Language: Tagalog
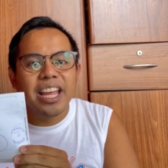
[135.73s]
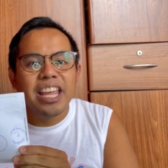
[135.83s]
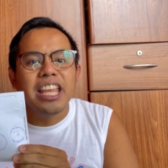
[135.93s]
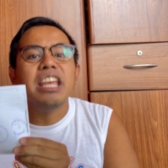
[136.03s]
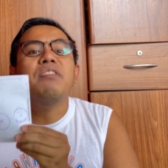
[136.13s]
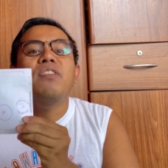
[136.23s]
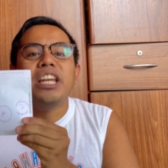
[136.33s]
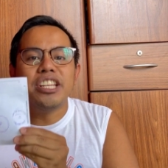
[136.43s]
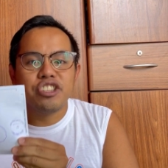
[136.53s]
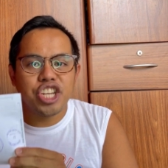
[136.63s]
if
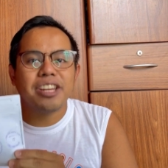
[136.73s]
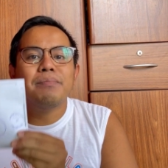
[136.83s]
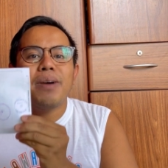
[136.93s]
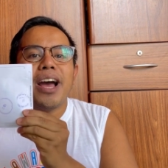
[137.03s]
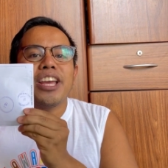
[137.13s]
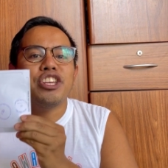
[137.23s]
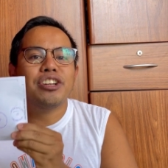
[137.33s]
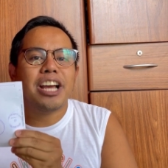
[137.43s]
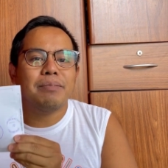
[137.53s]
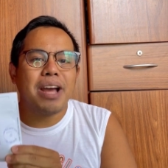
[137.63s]
legit ba yung
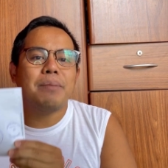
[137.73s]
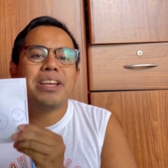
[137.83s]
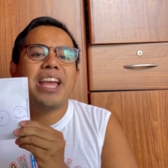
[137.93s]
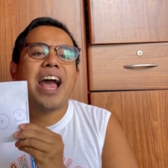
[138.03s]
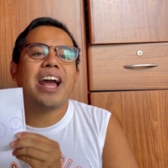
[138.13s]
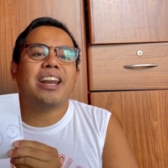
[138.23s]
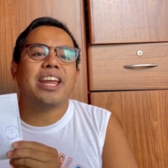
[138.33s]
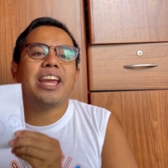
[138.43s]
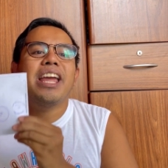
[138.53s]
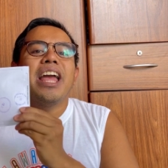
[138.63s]

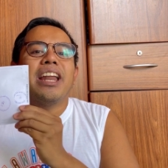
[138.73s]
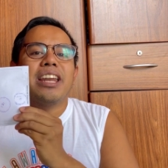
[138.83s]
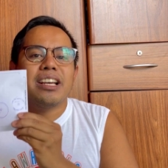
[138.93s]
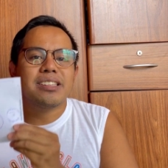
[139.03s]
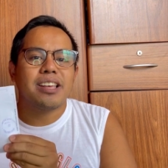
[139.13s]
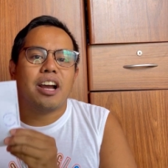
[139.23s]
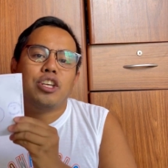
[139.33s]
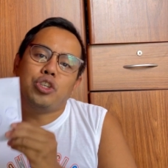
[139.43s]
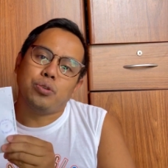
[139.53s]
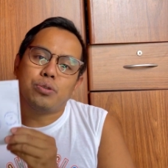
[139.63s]
nagmamayari ng isang
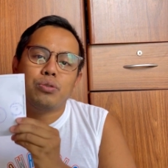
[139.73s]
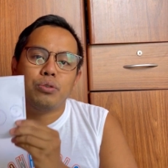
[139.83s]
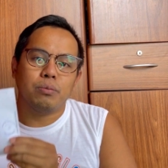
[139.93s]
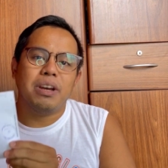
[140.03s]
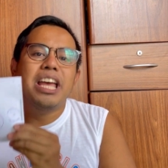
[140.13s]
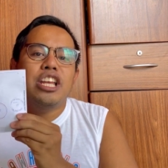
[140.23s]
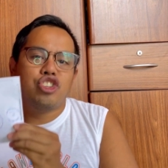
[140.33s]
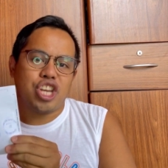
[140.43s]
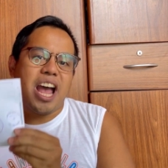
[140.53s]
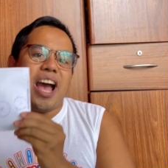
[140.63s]
YouTube
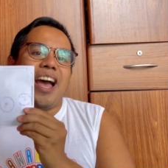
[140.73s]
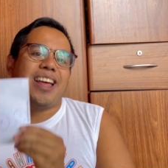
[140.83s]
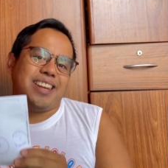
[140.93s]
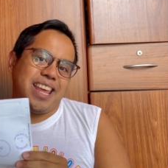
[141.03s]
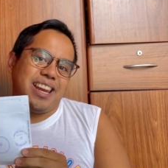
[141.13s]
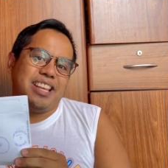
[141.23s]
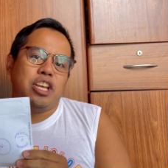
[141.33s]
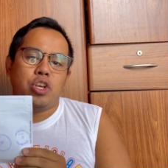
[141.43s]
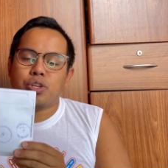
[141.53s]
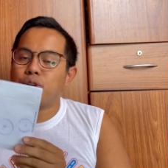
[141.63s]
channel.
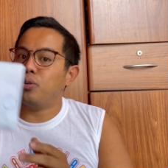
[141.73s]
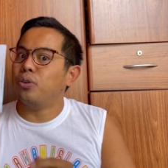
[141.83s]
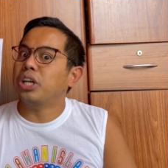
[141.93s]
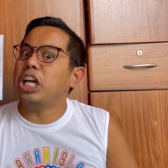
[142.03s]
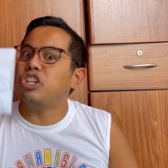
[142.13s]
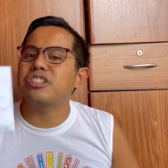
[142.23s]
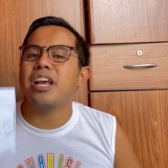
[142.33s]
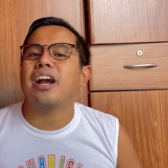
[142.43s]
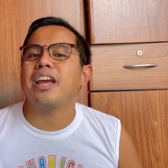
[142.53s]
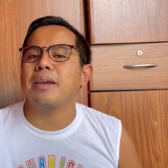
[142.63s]
So, ganun
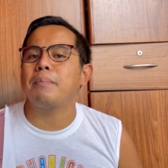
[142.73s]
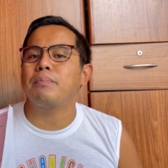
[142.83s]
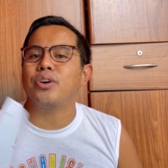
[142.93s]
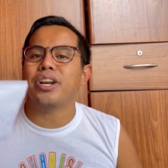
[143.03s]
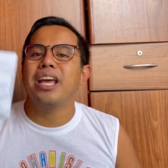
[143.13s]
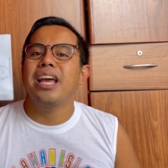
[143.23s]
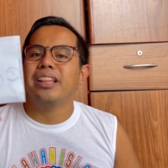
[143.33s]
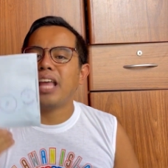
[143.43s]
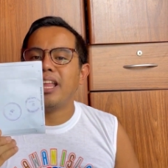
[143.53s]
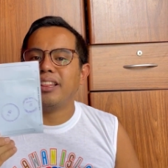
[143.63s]
siya
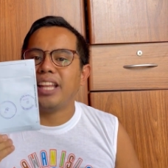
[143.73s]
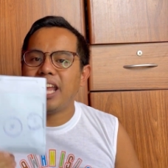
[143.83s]
ka-importante.